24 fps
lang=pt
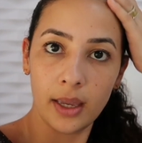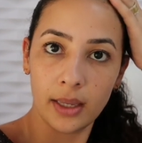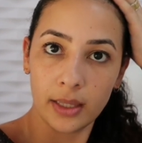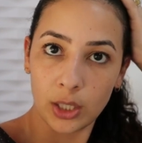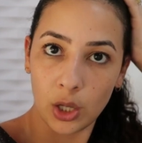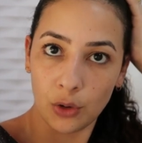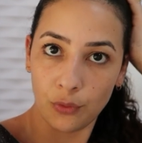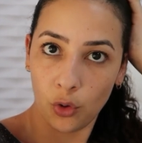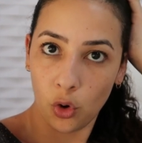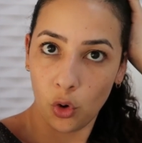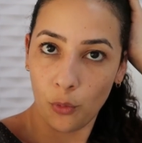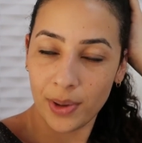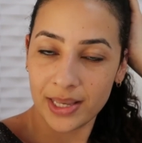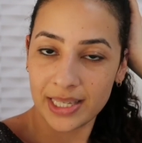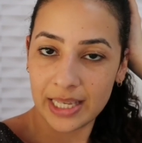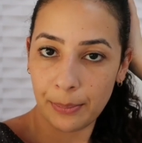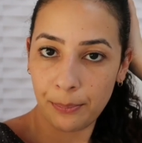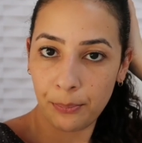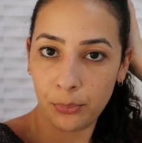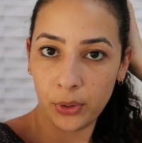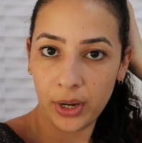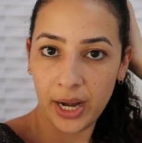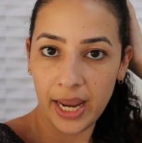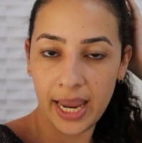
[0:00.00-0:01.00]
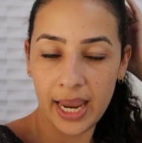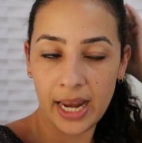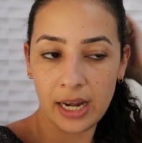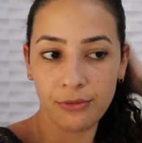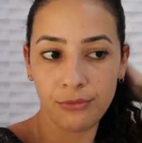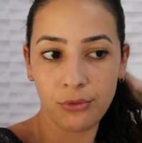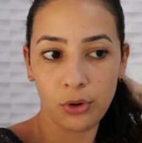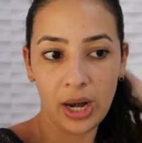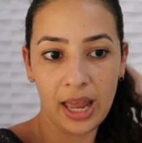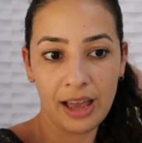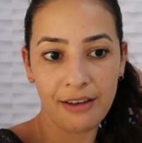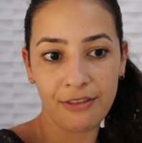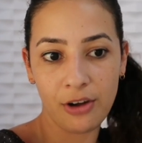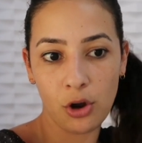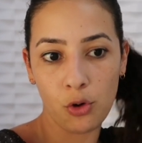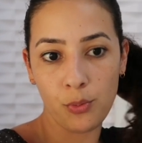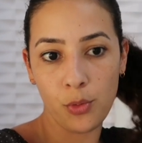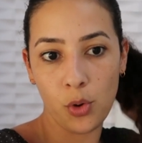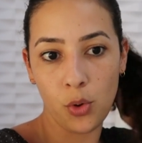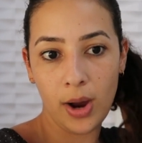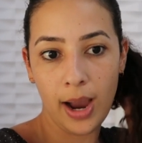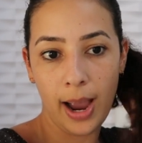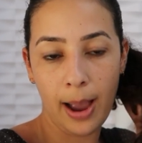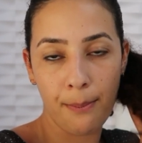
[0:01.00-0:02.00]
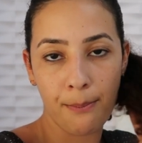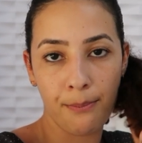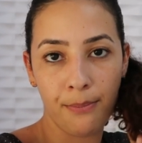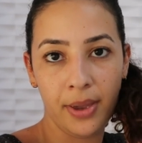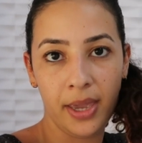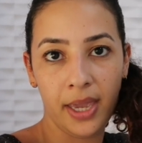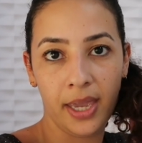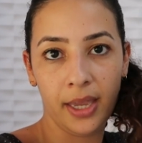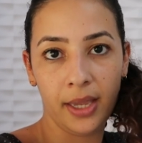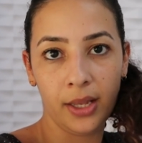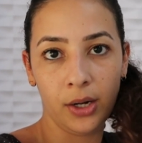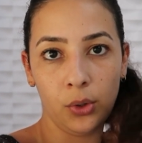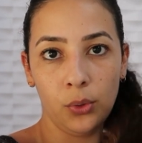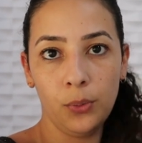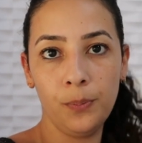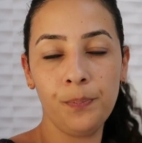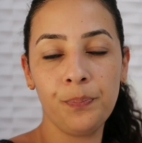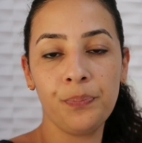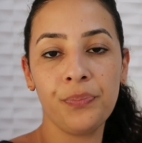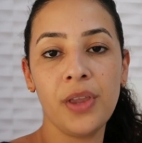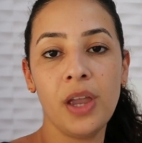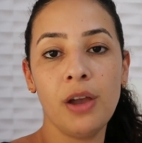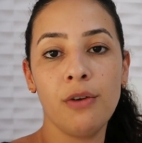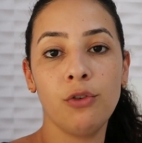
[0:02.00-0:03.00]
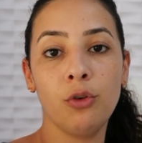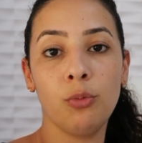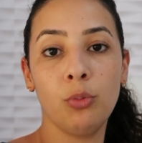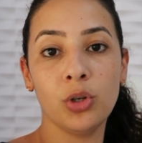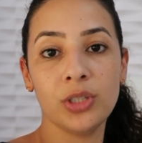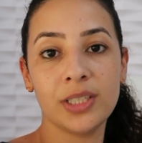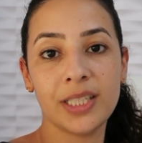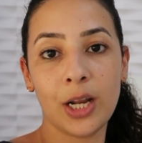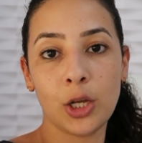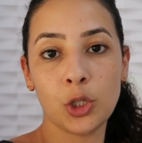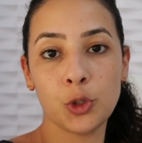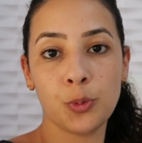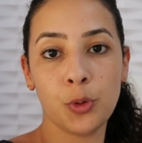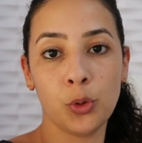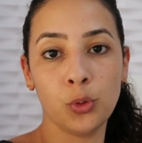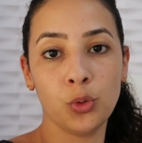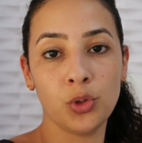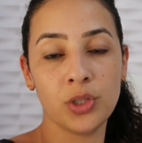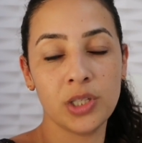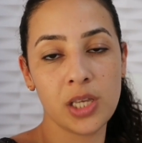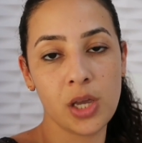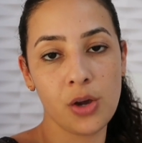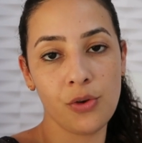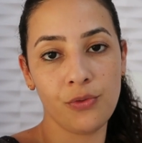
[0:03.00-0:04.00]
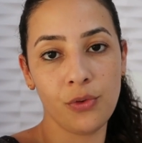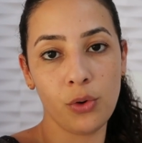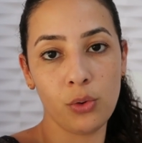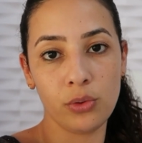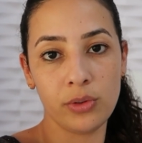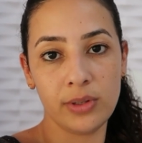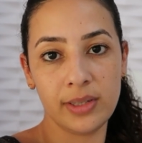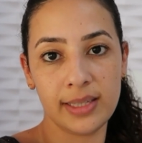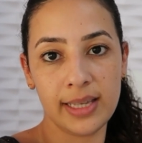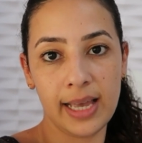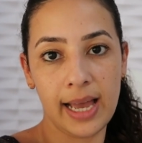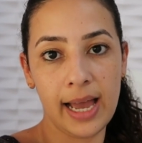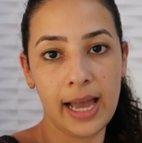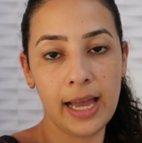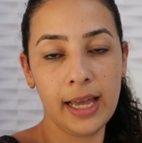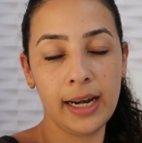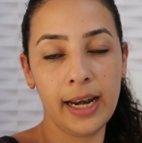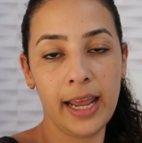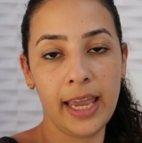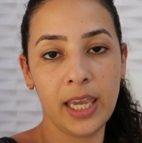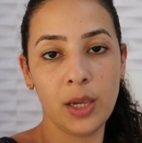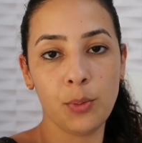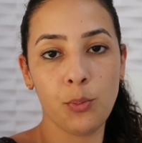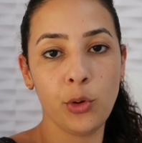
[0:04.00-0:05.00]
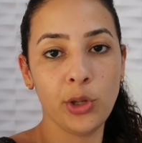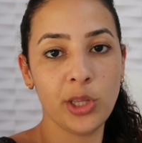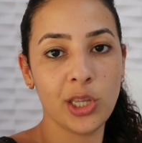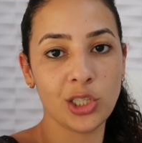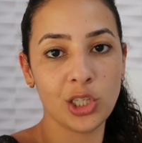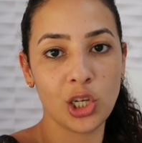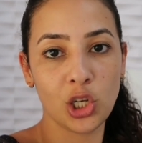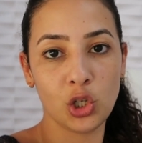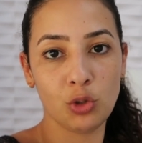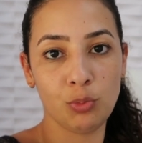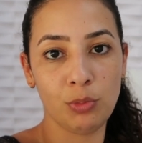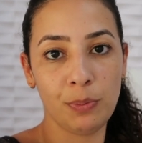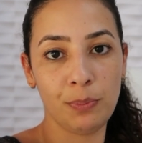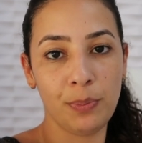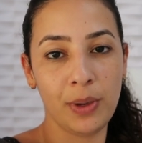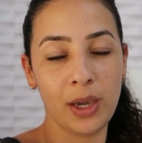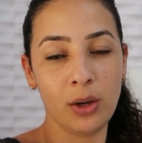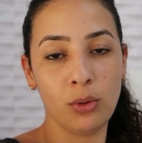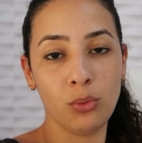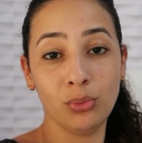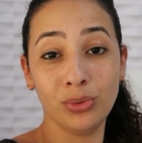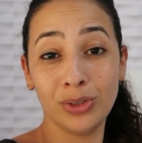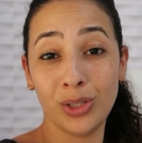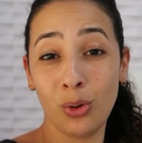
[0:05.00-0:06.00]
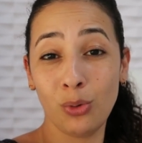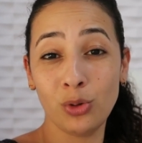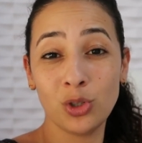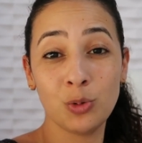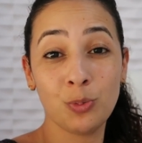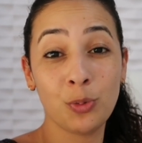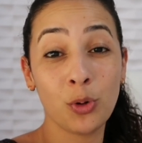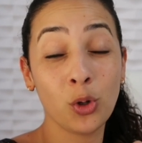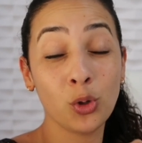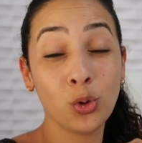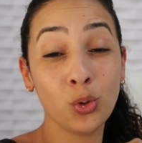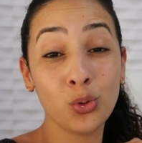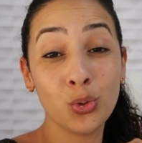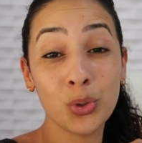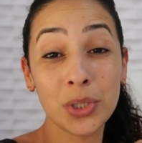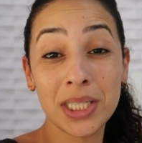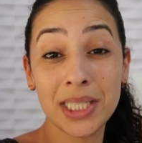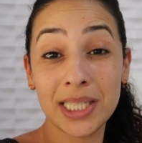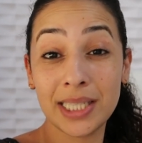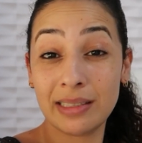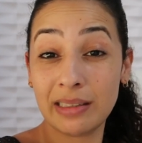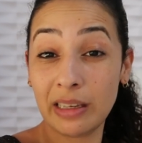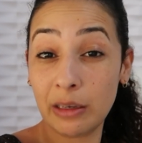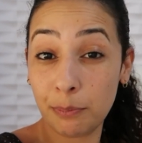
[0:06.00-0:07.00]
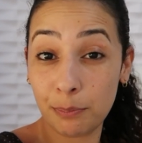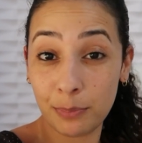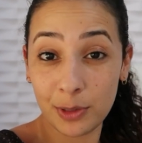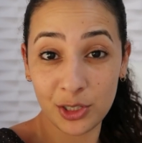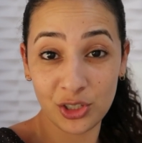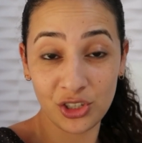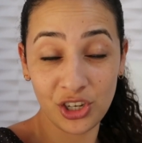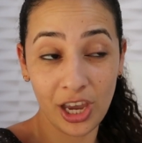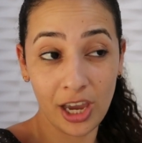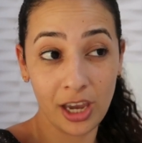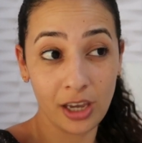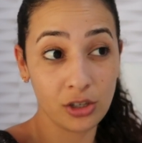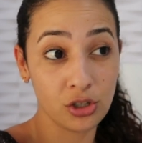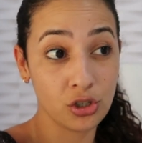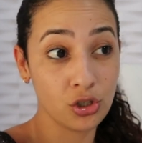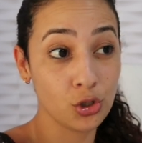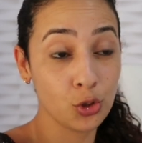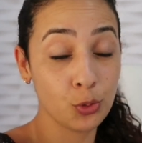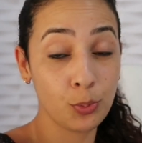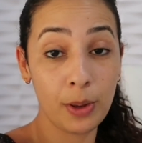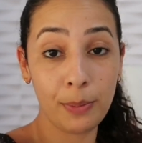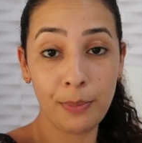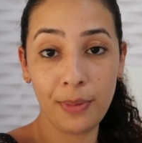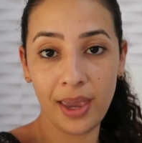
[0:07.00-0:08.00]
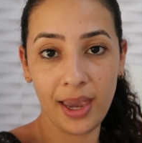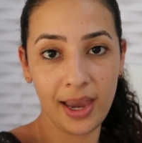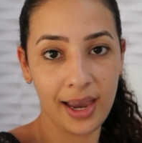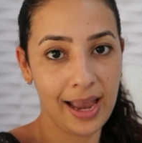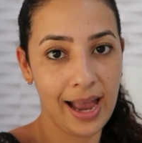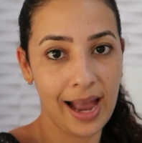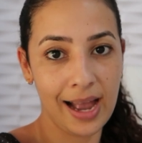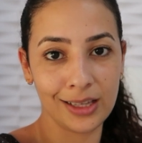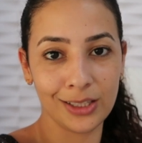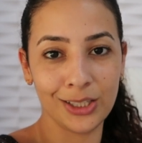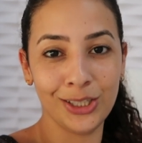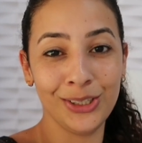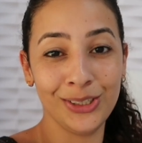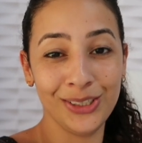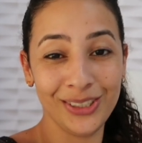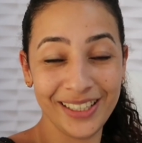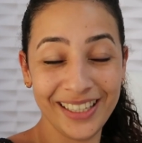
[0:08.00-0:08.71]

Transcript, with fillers: Então vou começar por ele, vou lavar o meu cabelo, vou mostrar os produtos que eu vou usar, né? Que muita gente me pergunta. Eu uso produtos simples, gente, de supermercado.